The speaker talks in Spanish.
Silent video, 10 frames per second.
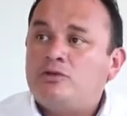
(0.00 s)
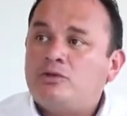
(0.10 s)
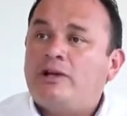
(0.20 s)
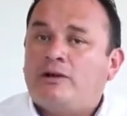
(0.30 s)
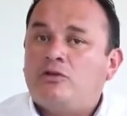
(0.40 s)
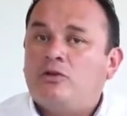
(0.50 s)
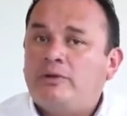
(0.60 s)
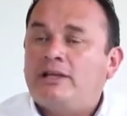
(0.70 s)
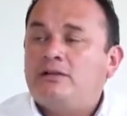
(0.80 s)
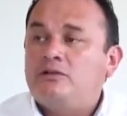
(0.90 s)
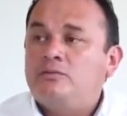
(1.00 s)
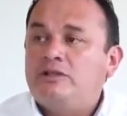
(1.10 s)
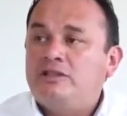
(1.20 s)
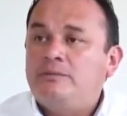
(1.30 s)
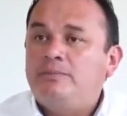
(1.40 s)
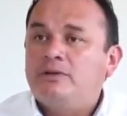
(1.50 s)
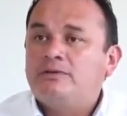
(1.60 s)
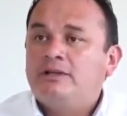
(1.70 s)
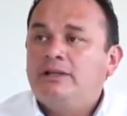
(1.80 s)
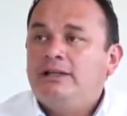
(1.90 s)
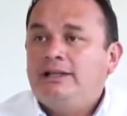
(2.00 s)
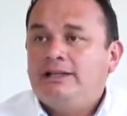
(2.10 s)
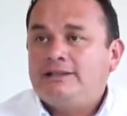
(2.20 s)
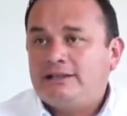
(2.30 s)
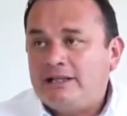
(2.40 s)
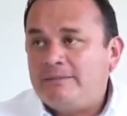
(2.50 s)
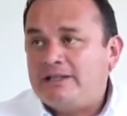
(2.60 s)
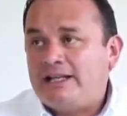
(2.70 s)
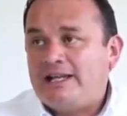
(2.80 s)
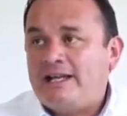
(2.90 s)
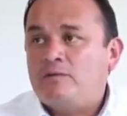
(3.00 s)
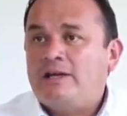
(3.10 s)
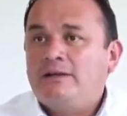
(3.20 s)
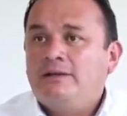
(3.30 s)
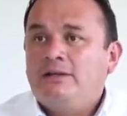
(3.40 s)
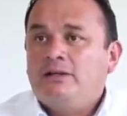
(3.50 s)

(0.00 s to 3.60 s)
mucho la economía de los municipios es el tema de la deuda.